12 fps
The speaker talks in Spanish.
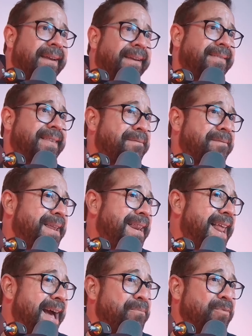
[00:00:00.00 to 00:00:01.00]
y
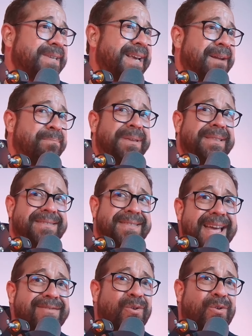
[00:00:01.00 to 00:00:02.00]
terminamos
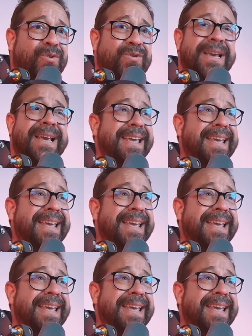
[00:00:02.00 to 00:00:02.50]
arrepintiéndonos.